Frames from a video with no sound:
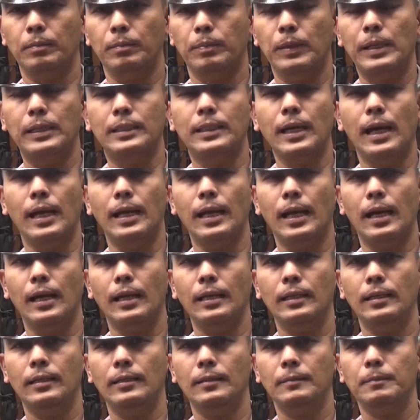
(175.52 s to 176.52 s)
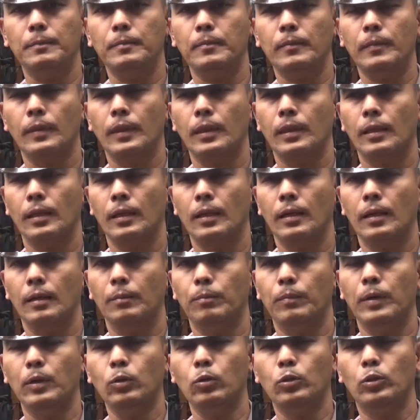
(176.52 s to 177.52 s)
berjalan
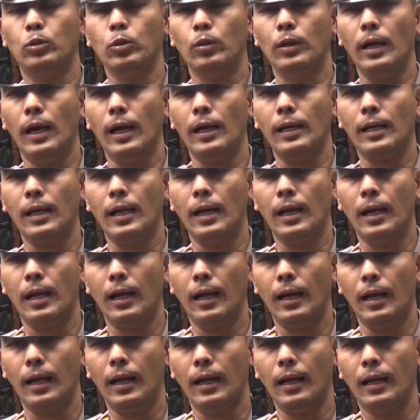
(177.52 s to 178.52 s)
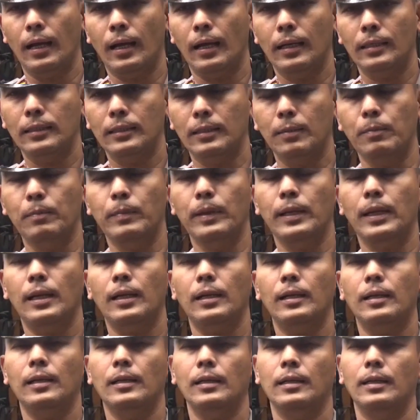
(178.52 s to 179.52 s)
menuju ke arah
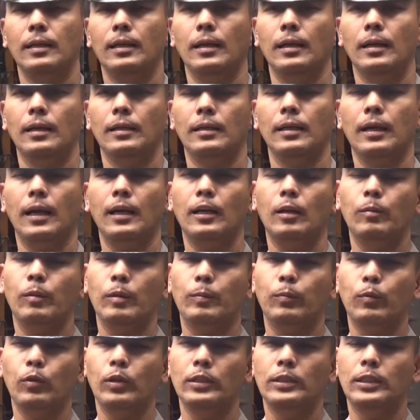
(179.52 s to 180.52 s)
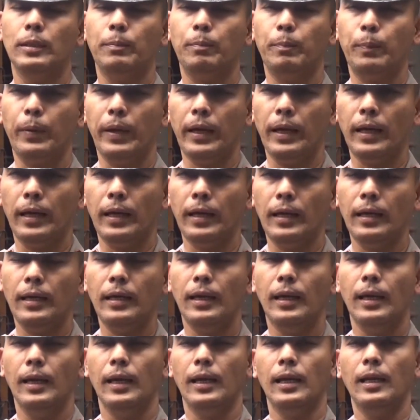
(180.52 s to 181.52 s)
Jember dengan nomor polisi P
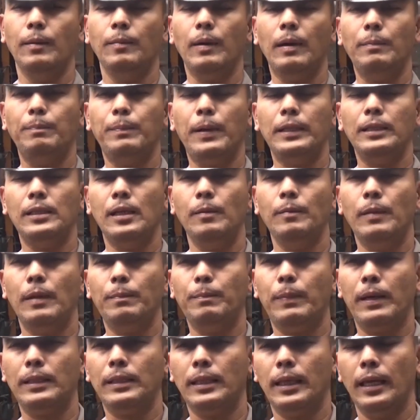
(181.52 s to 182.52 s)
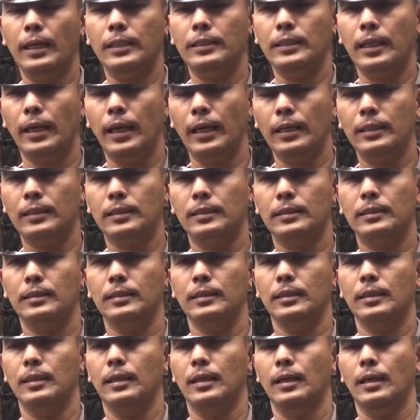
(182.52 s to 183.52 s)
5454XX
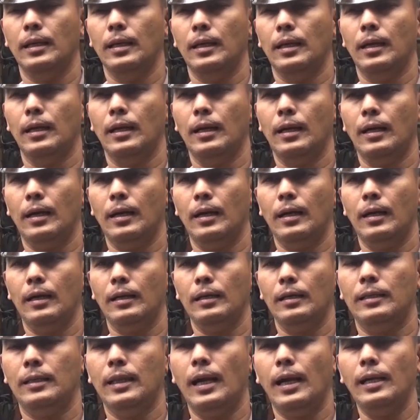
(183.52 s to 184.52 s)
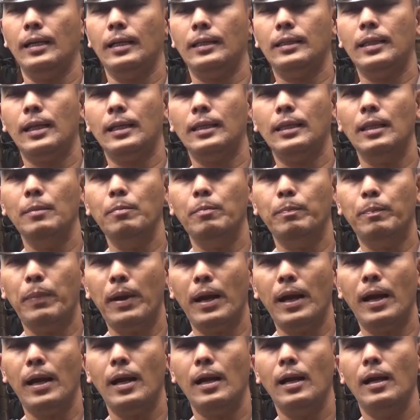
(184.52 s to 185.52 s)
eh, dan
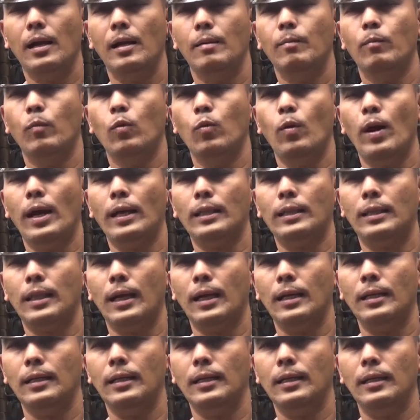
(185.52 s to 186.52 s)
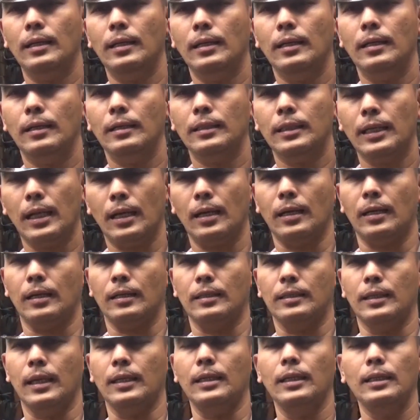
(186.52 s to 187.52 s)
tertimpa muatan truk.
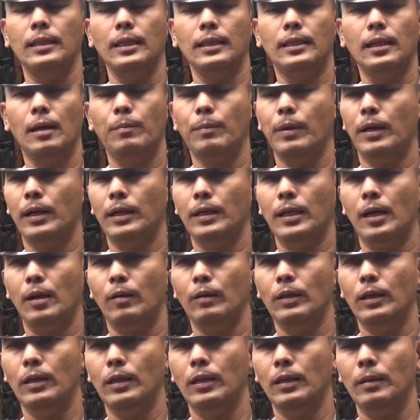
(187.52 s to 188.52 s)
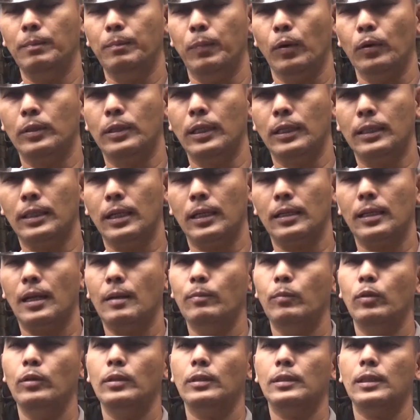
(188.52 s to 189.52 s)
Jadi tidak mengenai bodi truk
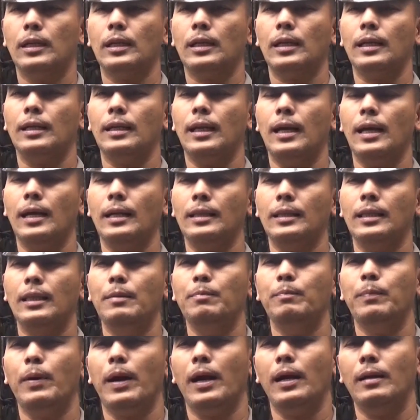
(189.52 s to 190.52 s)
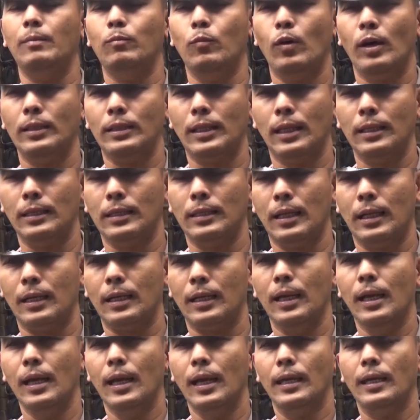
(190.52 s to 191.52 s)
namun terkena timpaan muatan truk
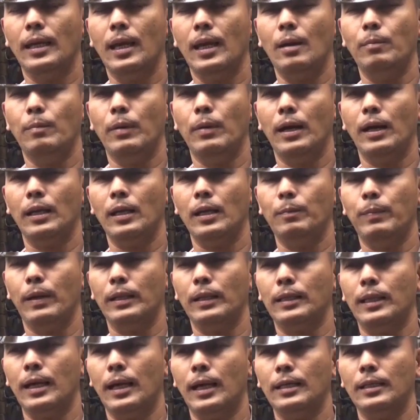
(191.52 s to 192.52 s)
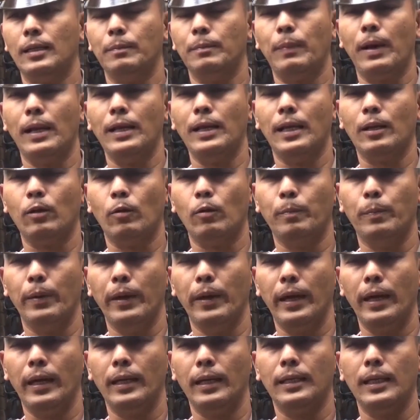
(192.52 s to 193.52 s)
yang mengakibatkan kepala
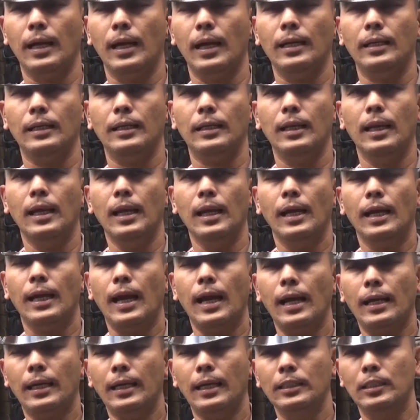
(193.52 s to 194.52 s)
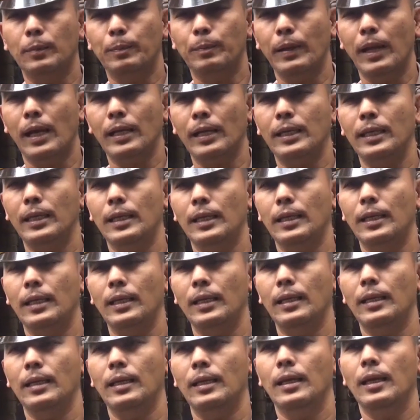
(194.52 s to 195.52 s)
robek dan kaki sebelah
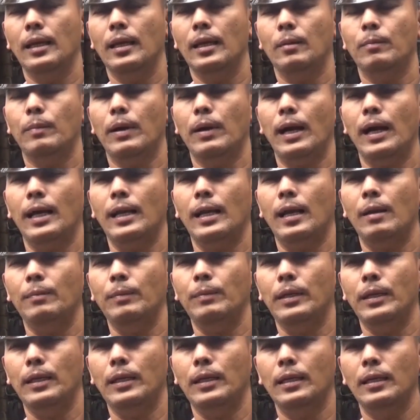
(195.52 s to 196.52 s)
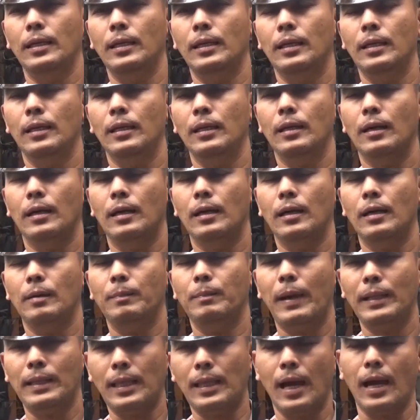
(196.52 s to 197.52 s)
kiri mengalami eh,
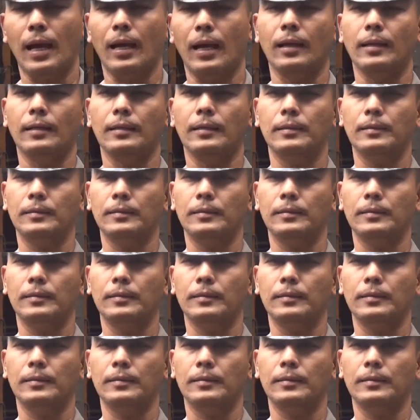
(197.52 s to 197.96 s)
patah.